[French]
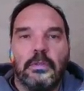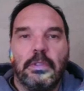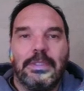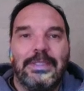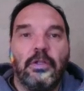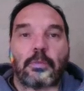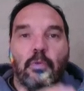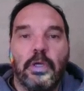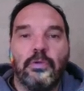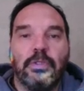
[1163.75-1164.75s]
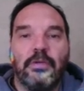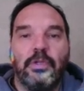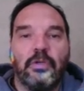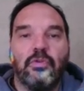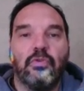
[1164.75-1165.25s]
S'il donne moins 2, ça veut dire
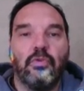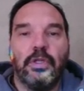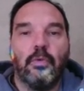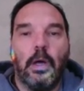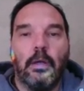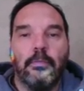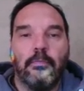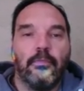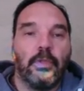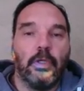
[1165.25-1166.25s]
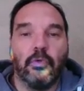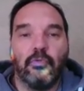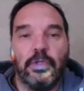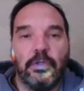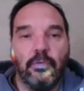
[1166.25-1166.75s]
que ce sont les noirs. Et
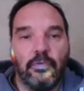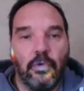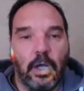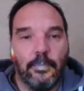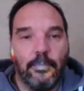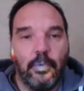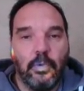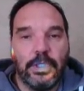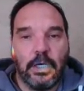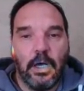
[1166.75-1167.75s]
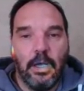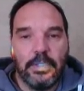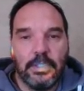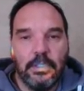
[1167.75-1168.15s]
ensuite, il nous sort un beau diagramme ici.